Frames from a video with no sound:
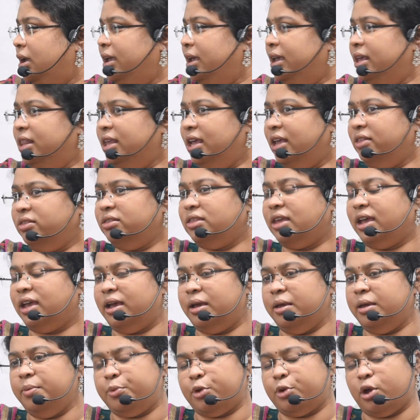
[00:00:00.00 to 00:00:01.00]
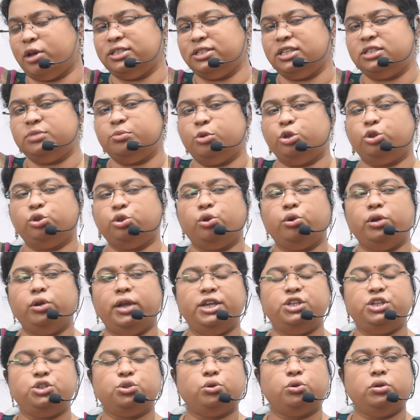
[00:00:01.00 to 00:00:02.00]
ఇది అంతా ఈ ప్రాసెస్ మొత్తం
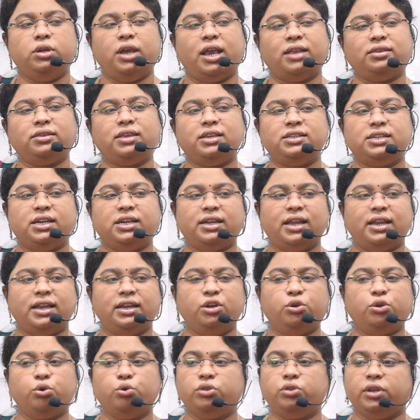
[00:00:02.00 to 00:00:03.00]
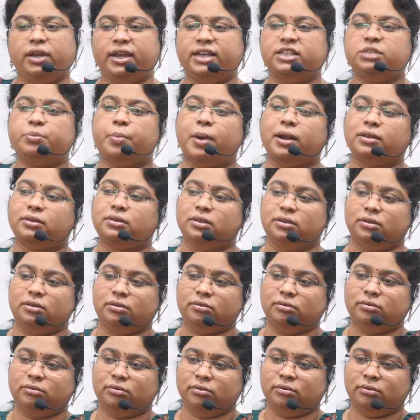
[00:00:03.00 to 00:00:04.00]
నేర్చుకుని అంతా చేయడానికి టూ త్రీ ఇయర్స్ పడుతుంది
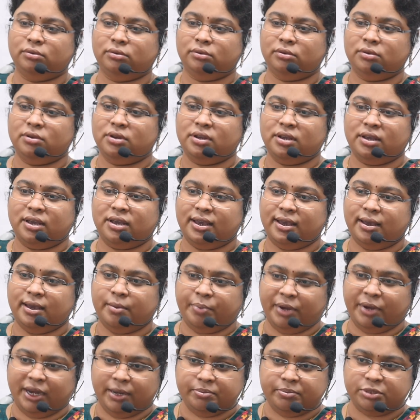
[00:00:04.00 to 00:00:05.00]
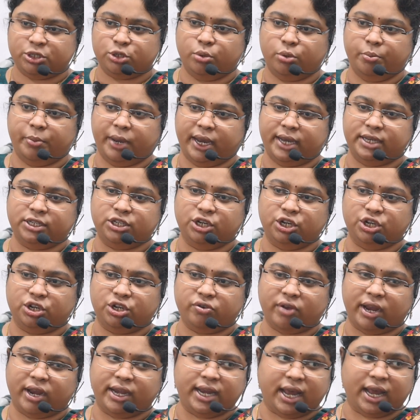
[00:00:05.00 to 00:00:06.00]
ఫిలిమ్స్ మెయిన్స్
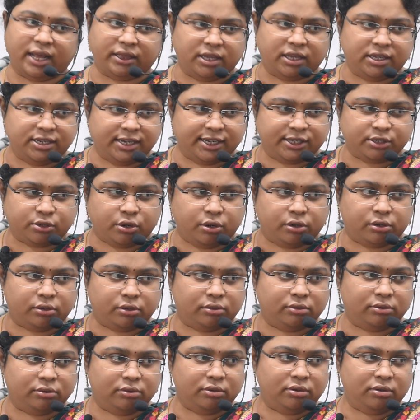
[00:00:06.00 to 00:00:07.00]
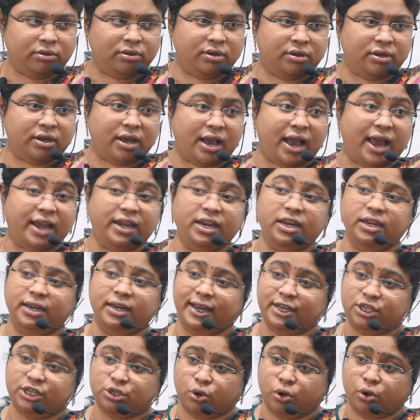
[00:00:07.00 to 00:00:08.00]
ఇంటర్వ్యూ అన్నీ అర్థం చేసుకోవడం అన్నీ
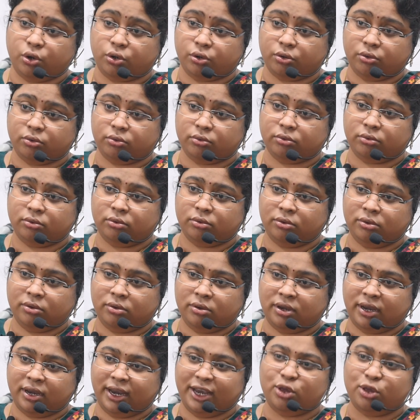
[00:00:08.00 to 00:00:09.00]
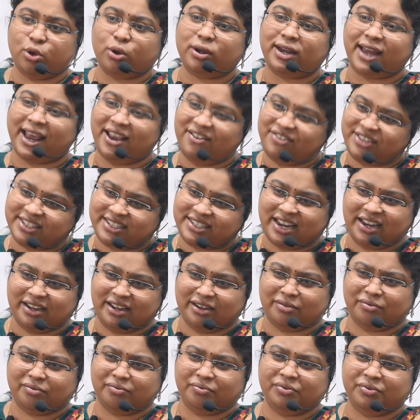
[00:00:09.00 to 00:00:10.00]
నేర్చుకోవడం ఇది ఒక లైఫ్ స్టైల్
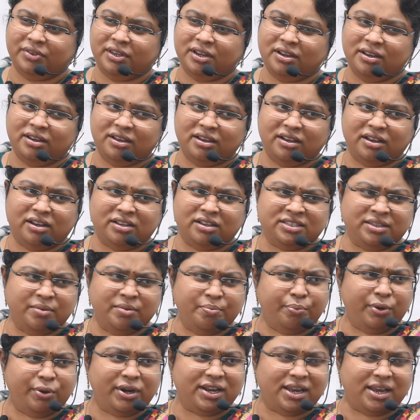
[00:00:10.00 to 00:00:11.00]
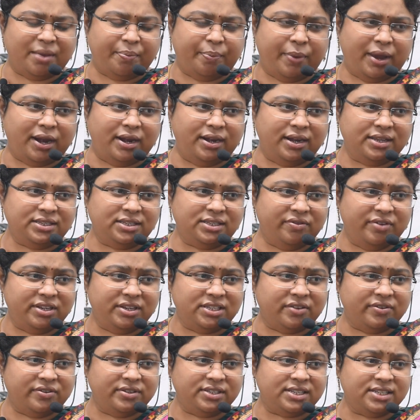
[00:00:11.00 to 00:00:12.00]
సింపుల్గా చెప్పాలంటే సివిల్
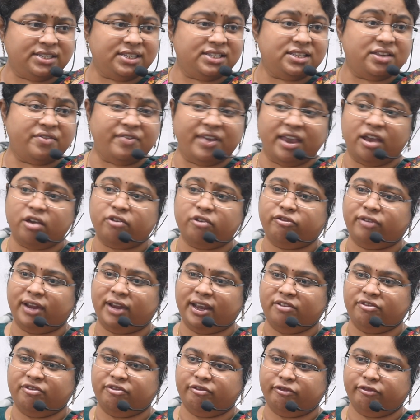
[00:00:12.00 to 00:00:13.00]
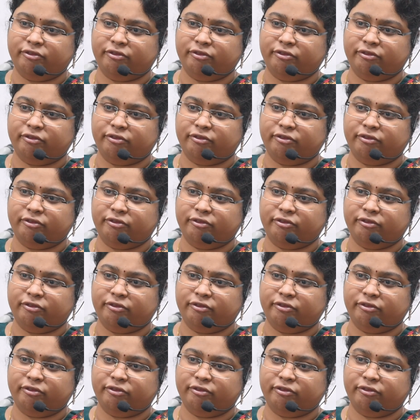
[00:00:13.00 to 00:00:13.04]
సర్వీసెస్ ఇస్ అ వే ఆఫ్ లైఫ్